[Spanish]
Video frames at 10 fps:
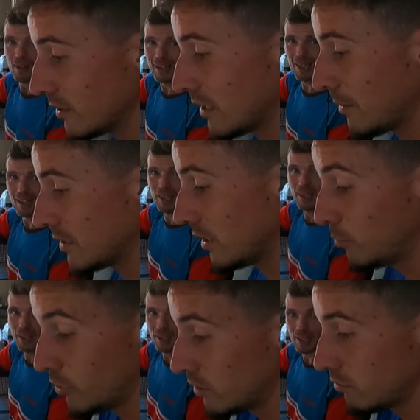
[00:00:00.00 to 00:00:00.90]
esta va a
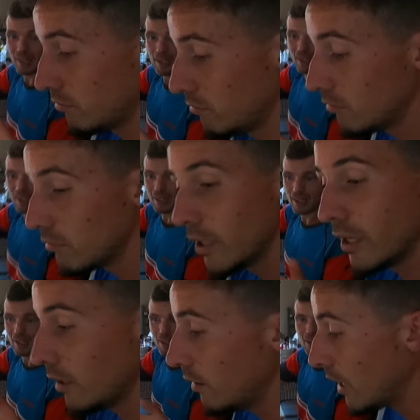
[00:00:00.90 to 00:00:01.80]
ser, pues,
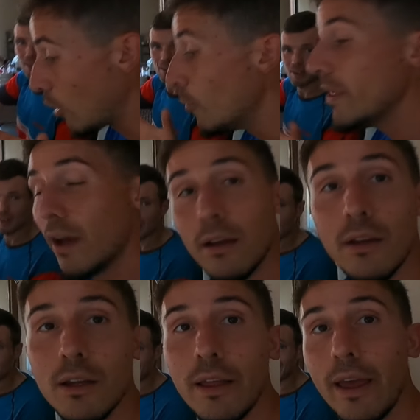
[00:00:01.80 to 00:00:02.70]
eh, la
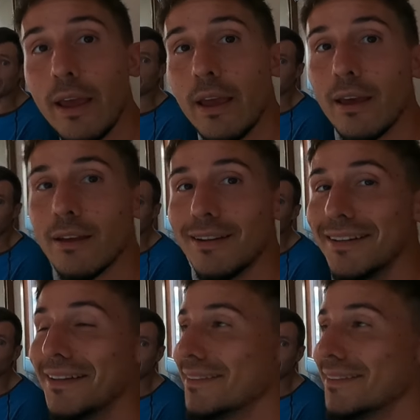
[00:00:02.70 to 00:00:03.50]
comida. Las misiones del